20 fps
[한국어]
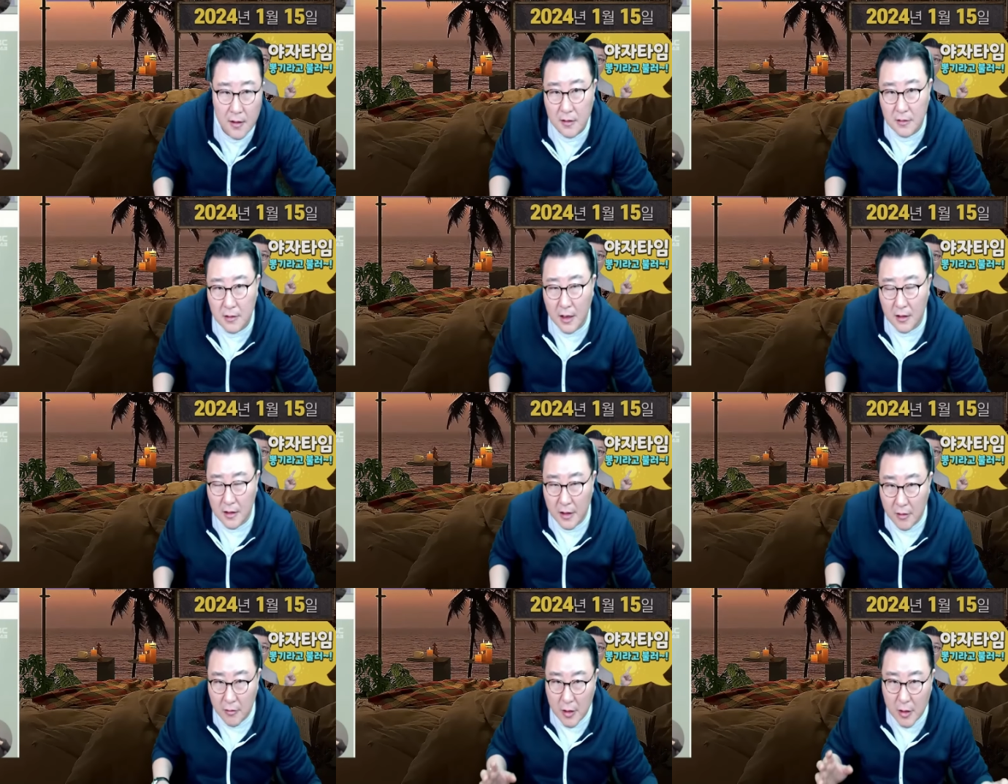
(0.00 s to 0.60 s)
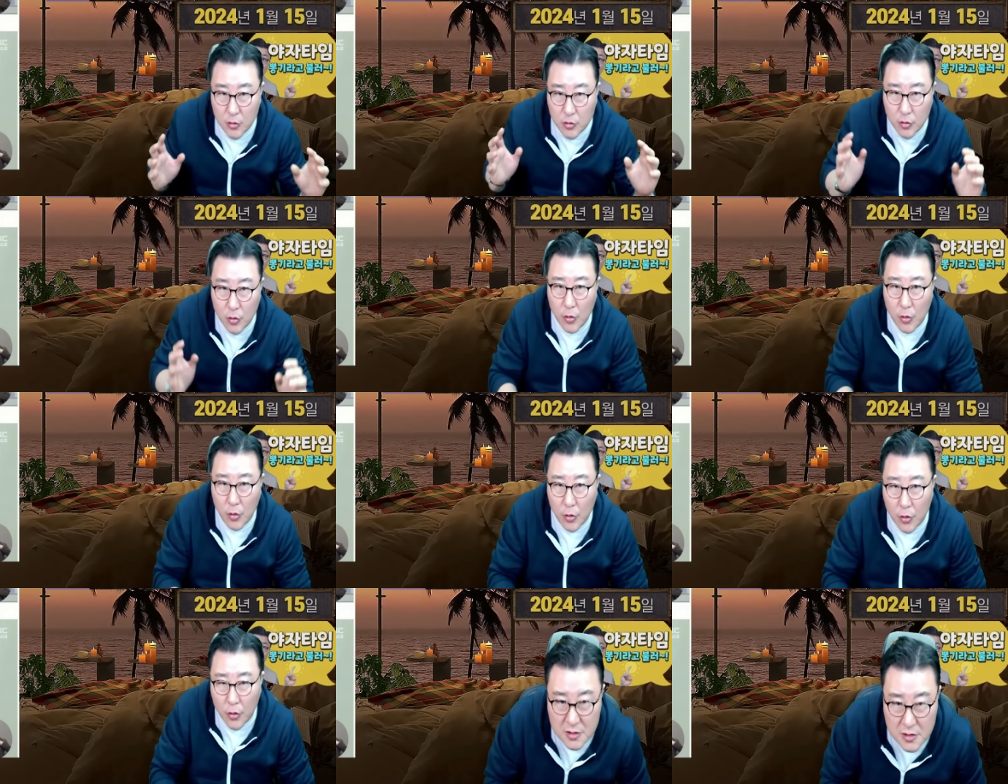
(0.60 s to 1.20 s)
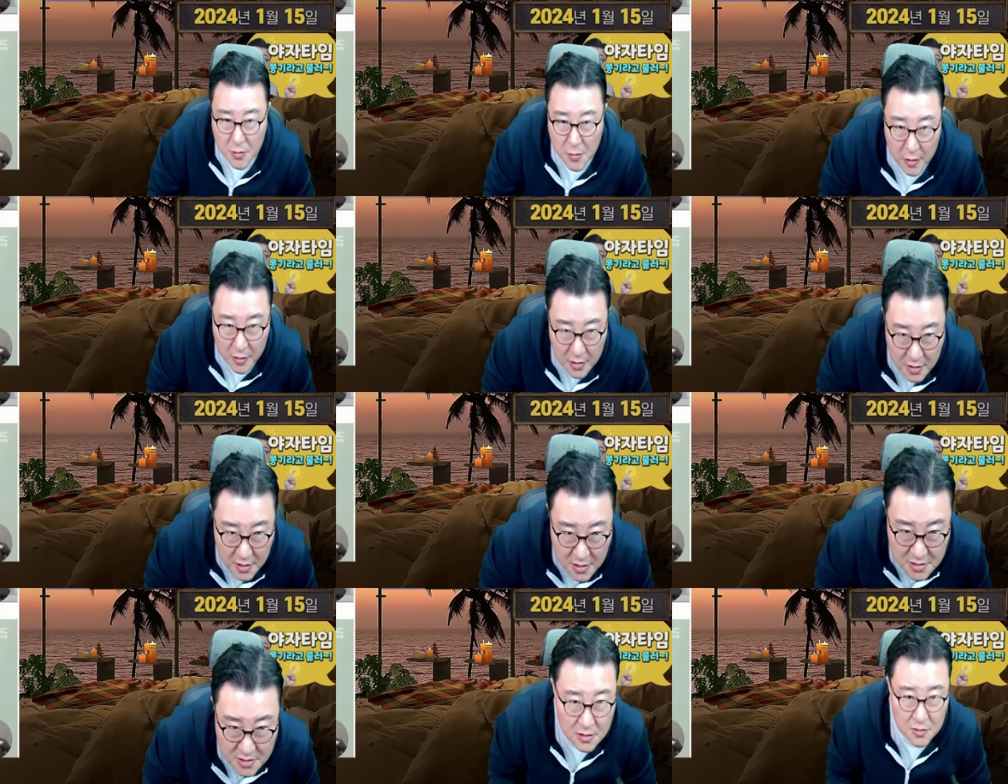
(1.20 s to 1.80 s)
그거 다 계획해두고
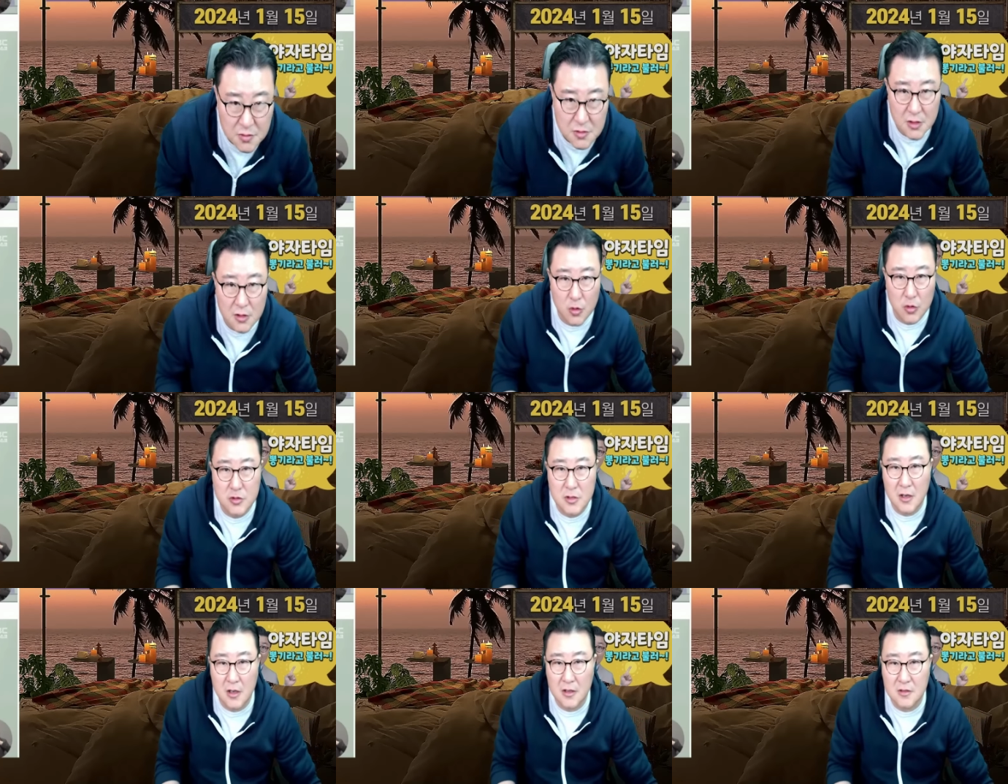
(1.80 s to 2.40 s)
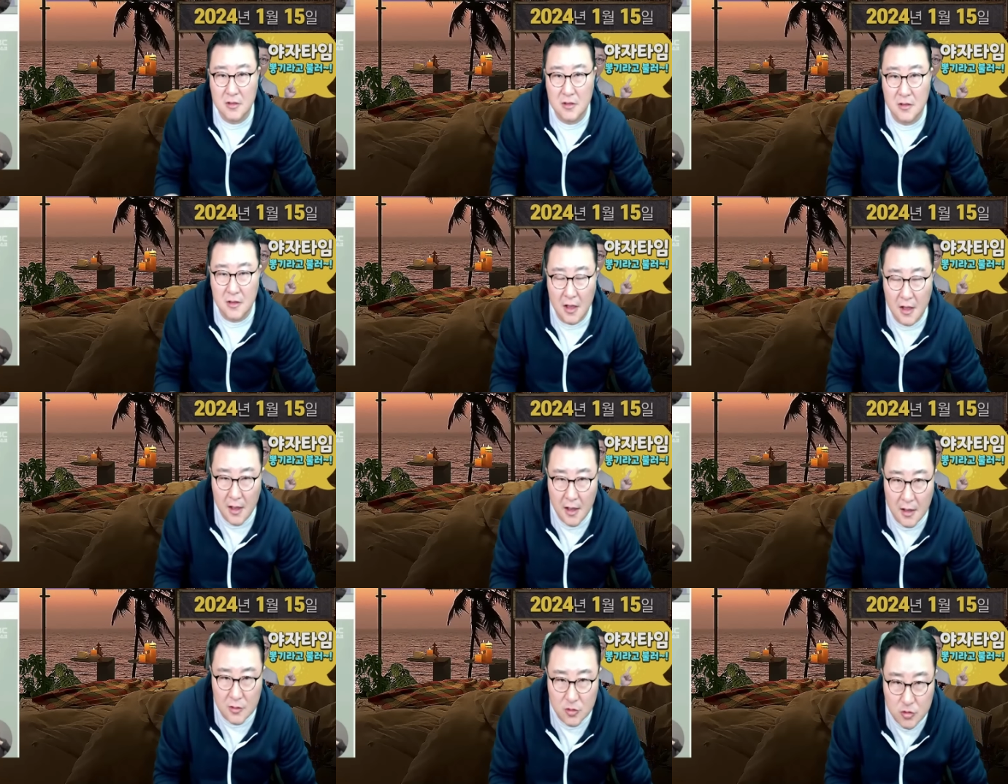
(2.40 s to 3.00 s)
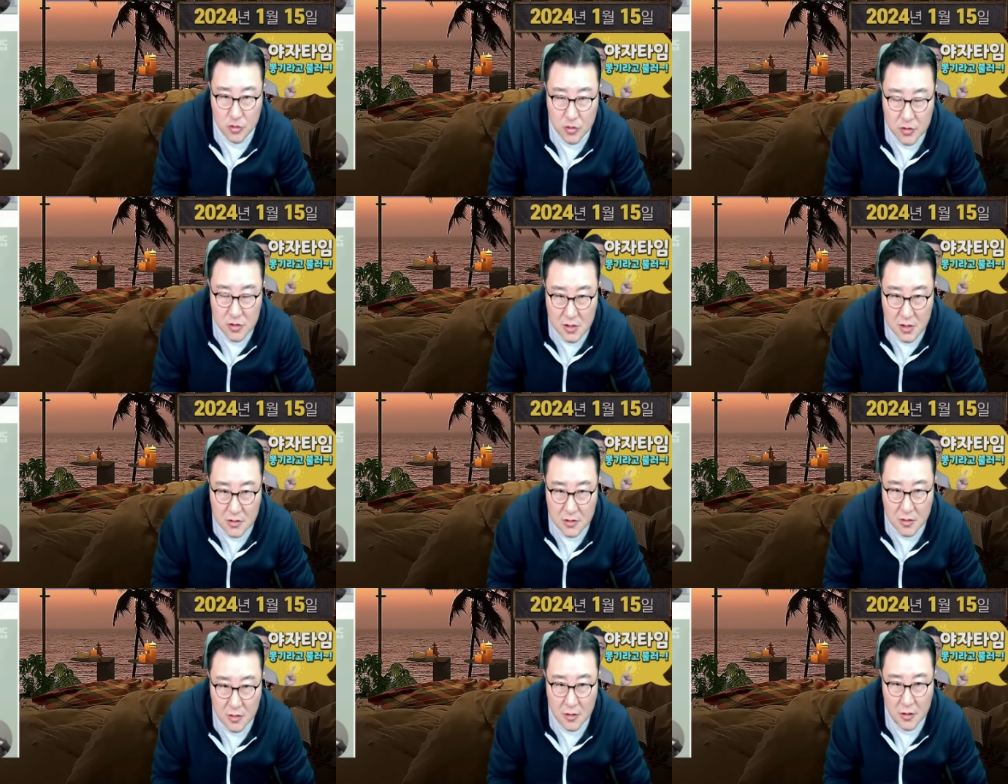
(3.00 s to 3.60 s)
이재명이 응급실에 도착했을 때
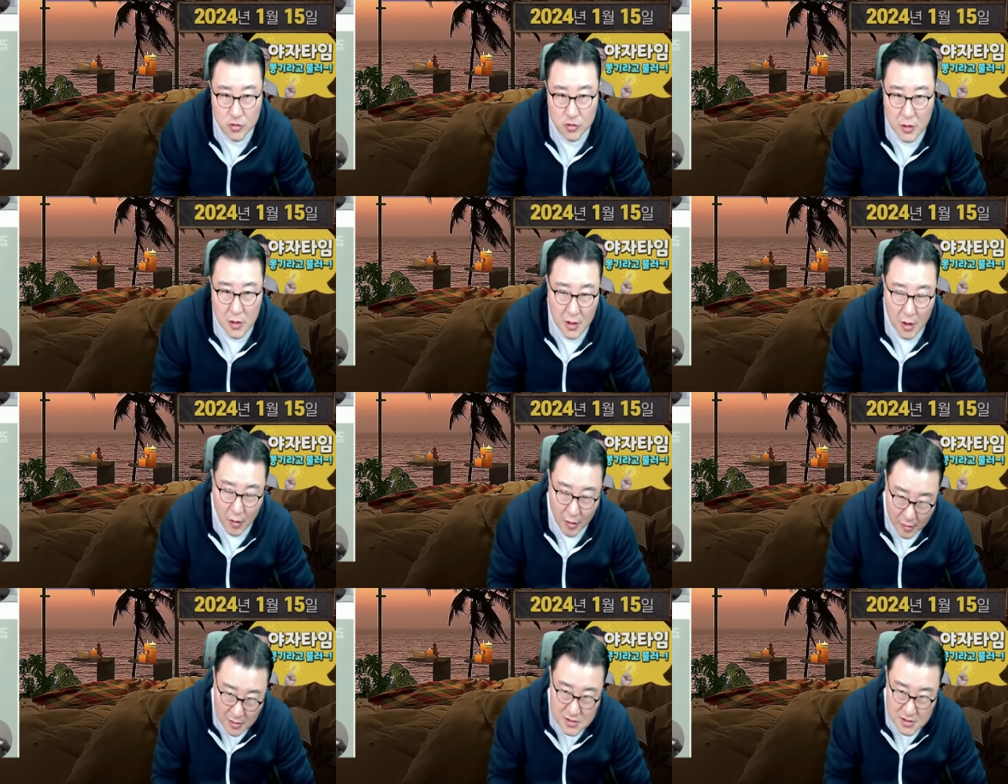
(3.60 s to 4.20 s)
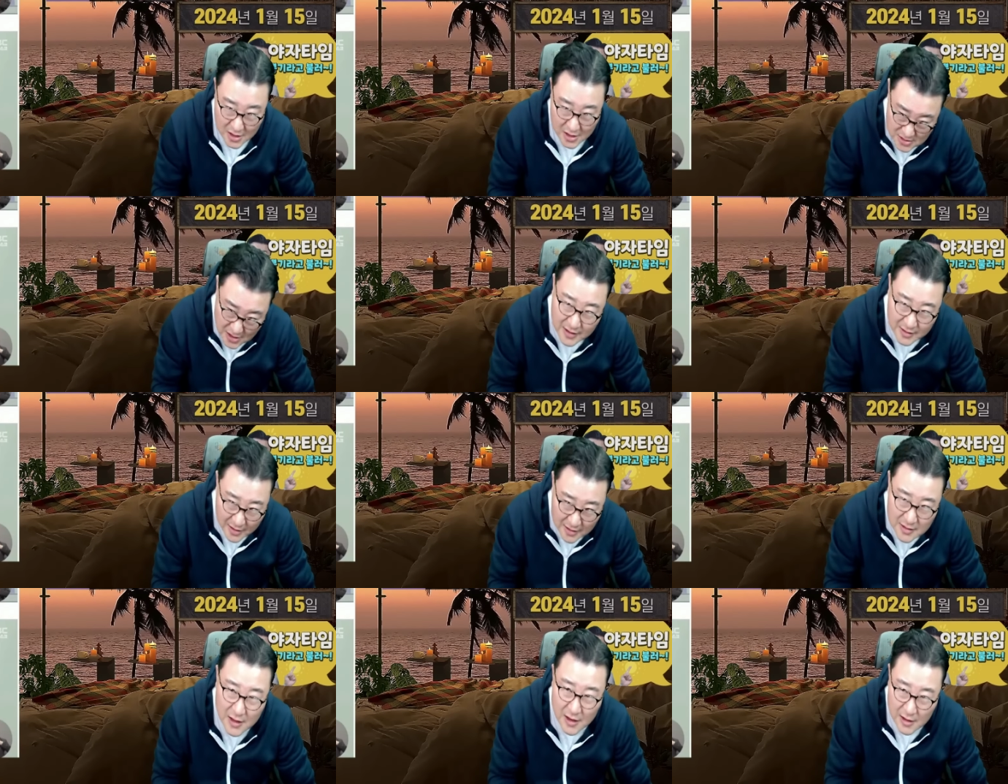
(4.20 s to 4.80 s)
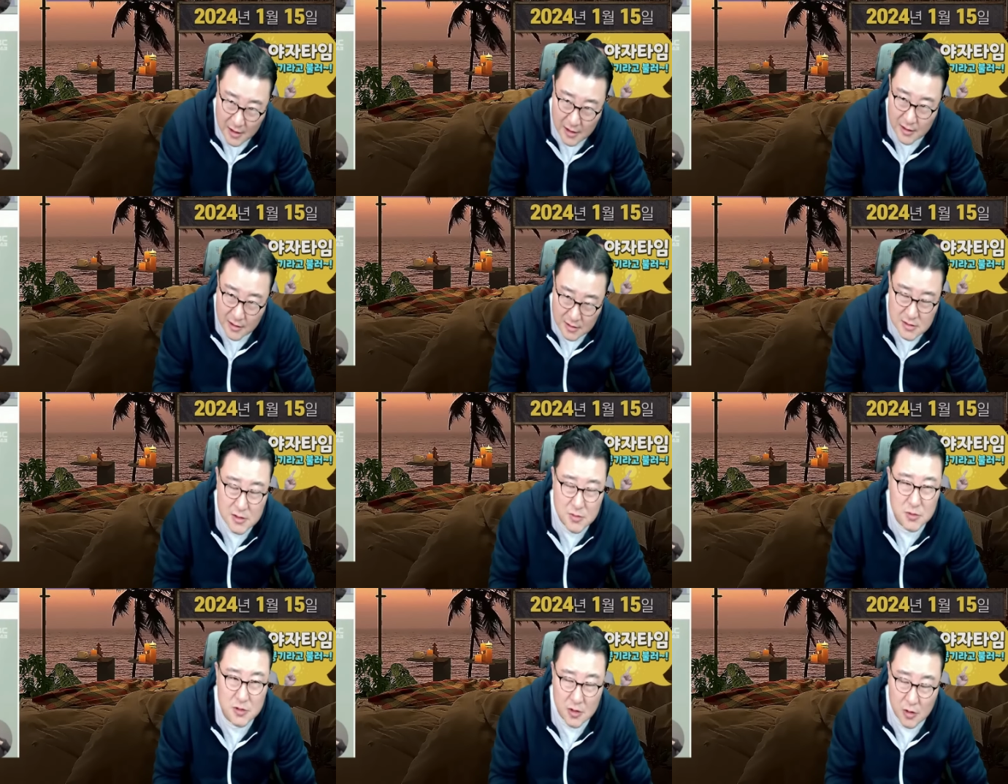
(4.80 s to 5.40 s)
수술실에서 죽일 계획을 짜지 않았나
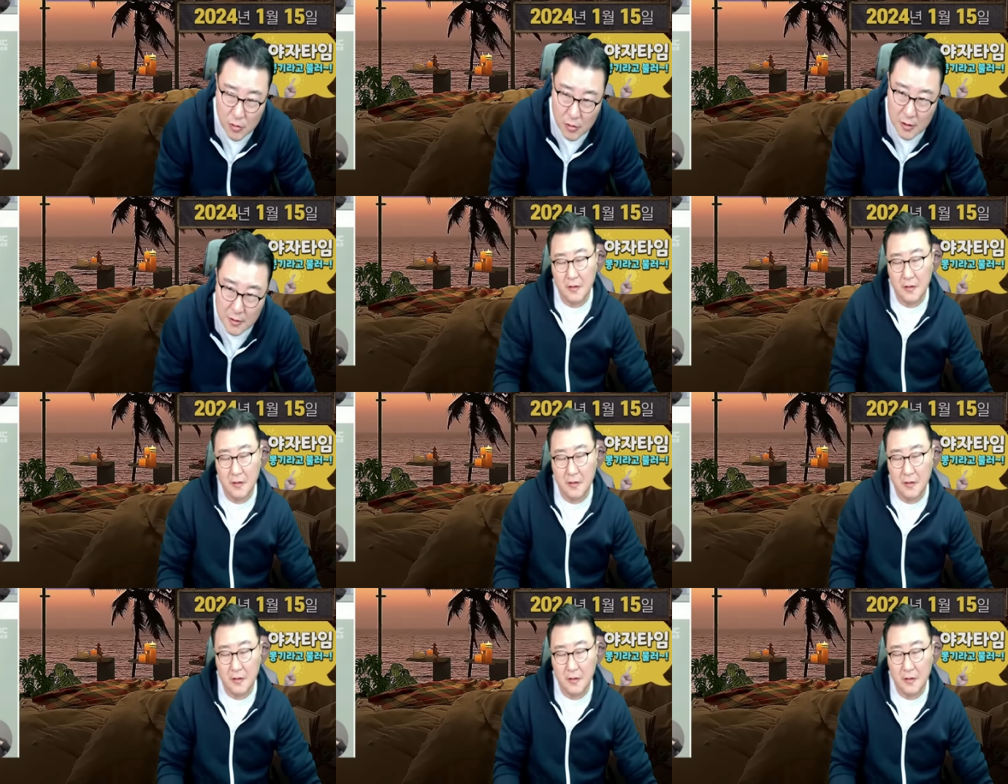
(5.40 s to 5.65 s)
의심스러워.